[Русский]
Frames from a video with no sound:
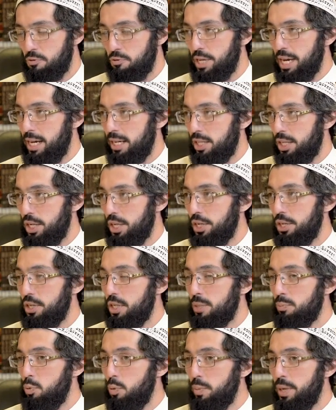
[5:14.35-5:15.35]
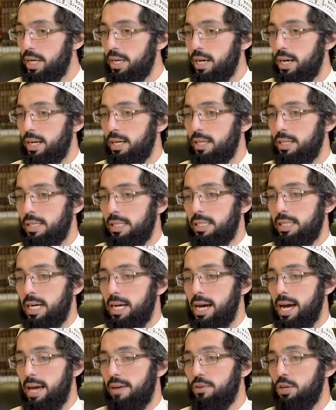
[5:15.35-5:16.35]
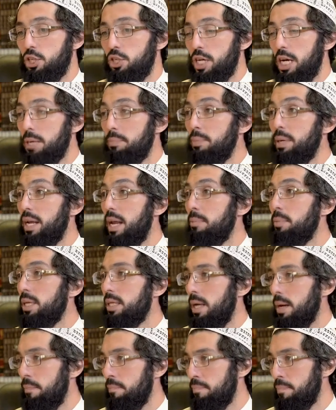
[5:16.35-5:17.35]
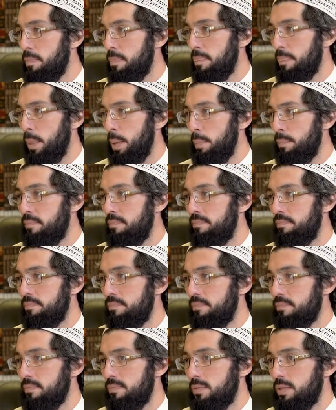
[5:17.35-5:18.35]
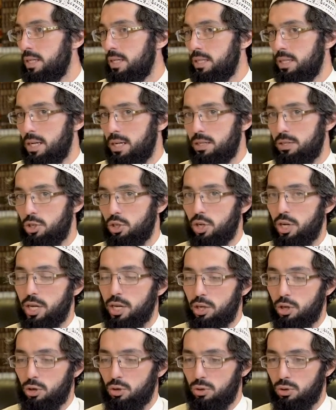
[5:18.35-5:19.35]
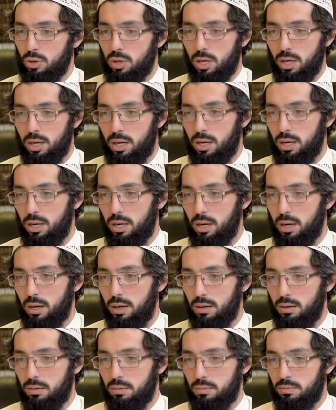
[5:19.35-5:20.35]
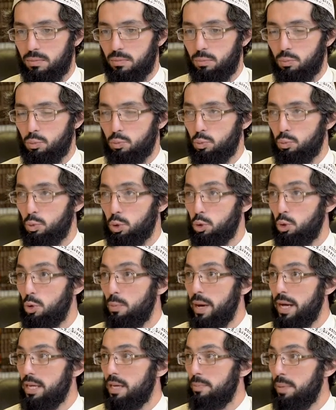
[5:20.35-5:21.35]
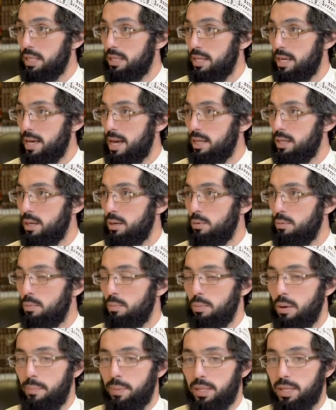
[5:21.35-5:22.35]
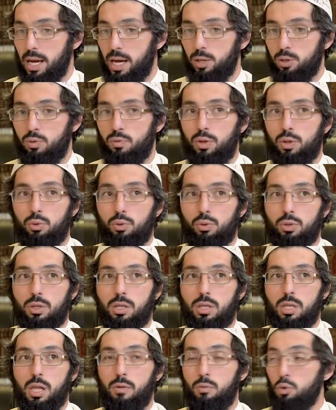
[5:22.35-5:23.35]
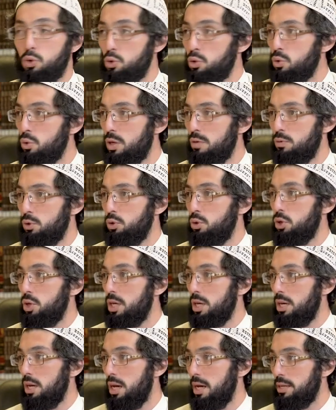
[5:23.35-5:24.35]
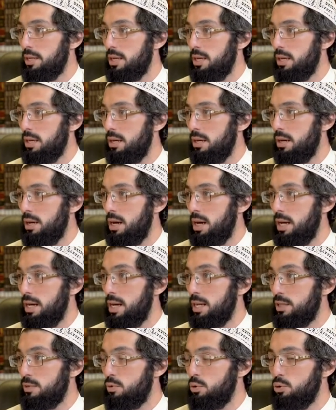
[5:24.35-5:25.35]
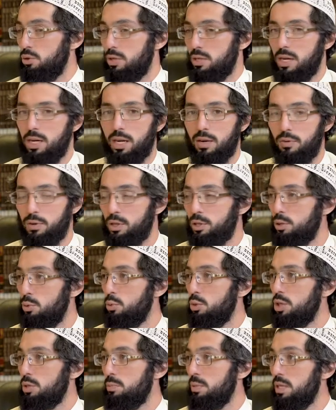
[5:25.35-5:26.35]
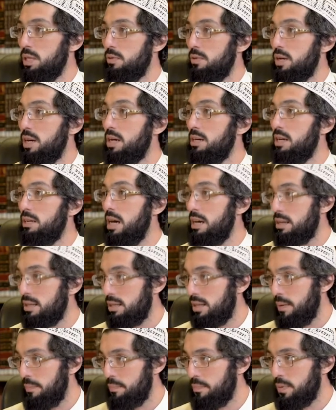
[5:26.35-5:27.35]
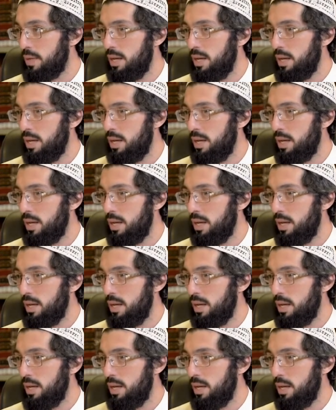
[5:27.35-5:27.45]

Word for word: некоторых республиках такая вещь, как пирамида это, к сожалению, а, мусульмане постоянно попадают в эту ловушку, и в итоге они оказываются, как говорится, у разбитого корыта.